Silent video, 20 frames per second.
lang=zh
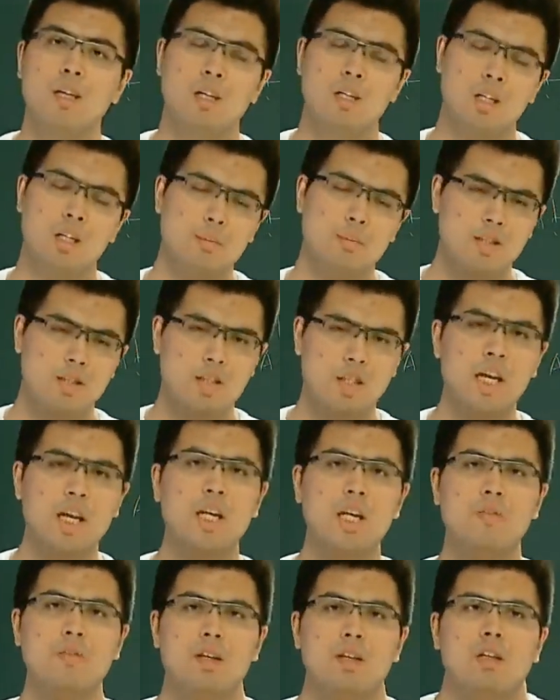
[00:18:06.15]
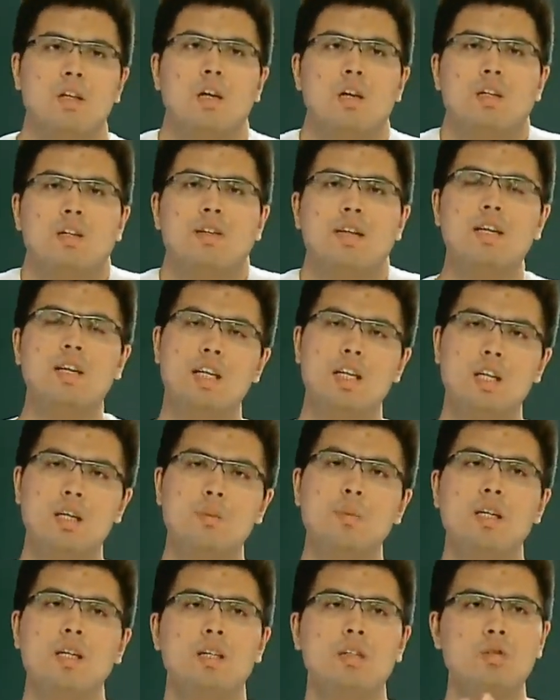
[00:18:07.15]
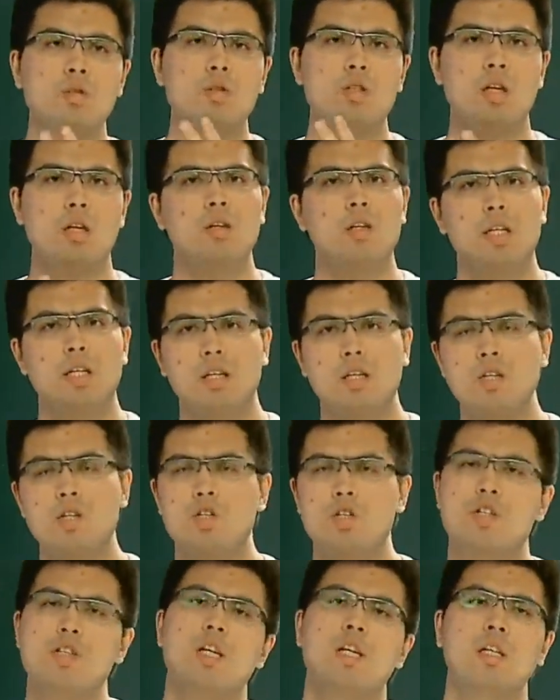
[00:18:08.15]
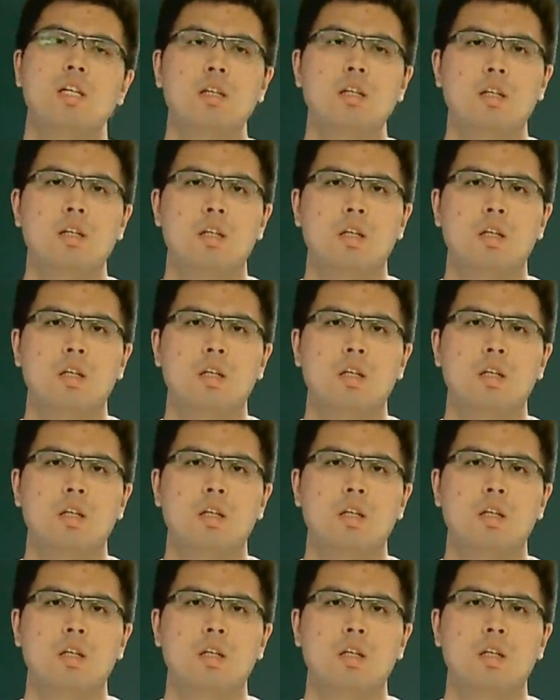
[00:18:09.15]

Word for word: 那么这个地方到底在哪个面当中找哪根直线呢？